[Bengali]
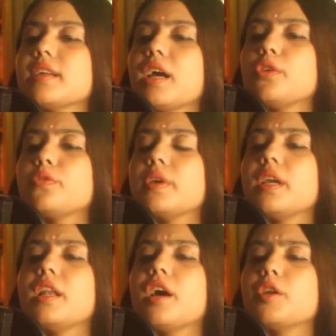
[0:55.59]

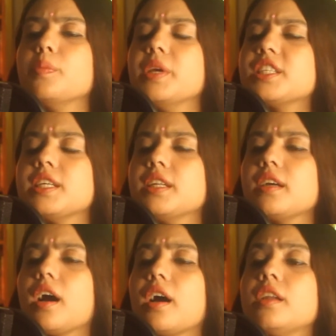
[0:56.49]
রাইফেল আর মেশিন
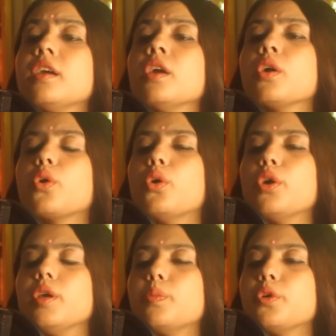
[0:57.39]
গান
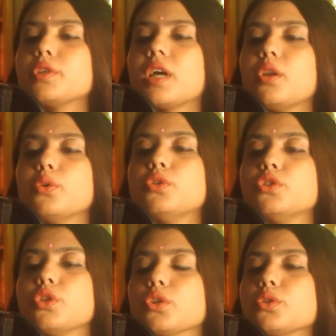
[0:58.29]
খই ফোটালো
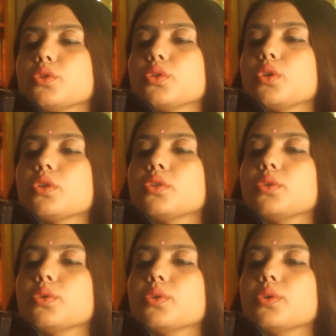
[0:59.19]
যত্রতত্র